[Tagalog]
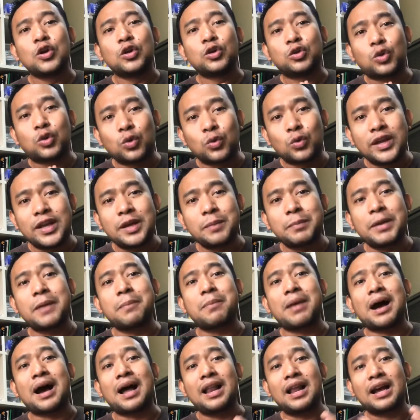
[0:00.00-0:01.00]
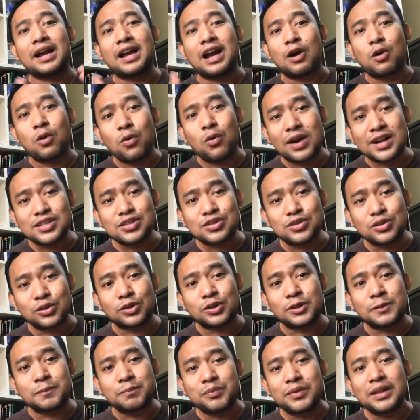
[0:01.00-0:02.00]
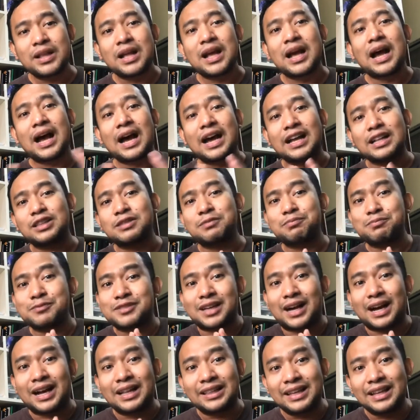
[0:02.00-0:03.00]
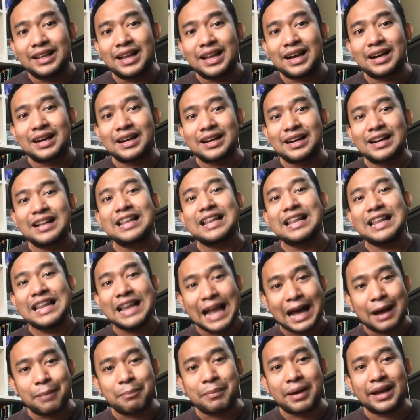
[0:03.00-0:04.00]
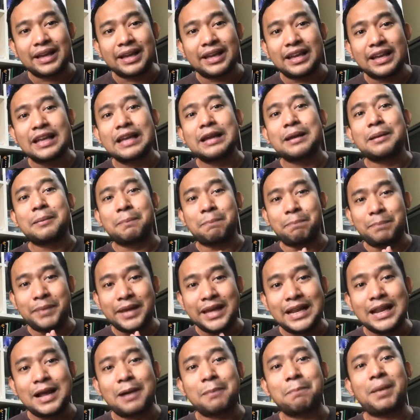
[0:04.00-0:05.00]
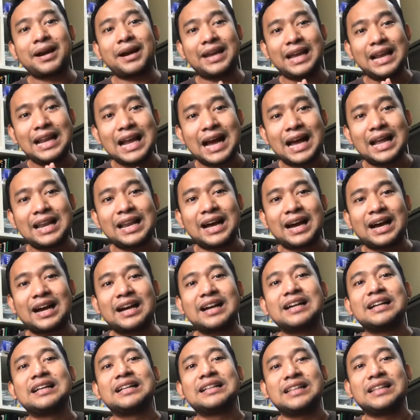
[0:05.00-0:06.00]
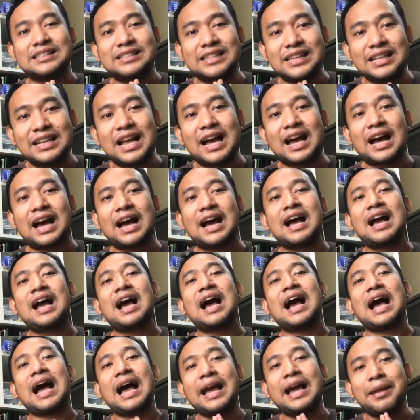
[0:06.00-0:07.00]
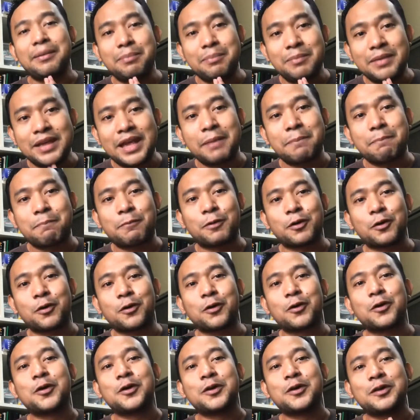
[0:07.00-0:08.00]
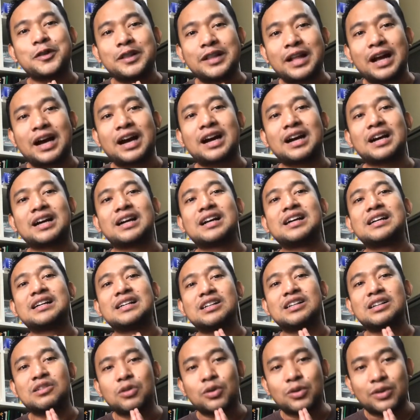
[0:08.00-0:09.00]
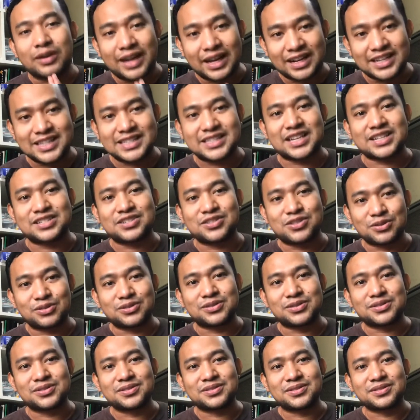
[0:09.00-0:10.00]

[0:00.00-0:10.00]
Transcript: tuwing may mahalagang okasyon at sa kanilang lamay bilang pagkilala na sila ay miyembro ng organisasyon.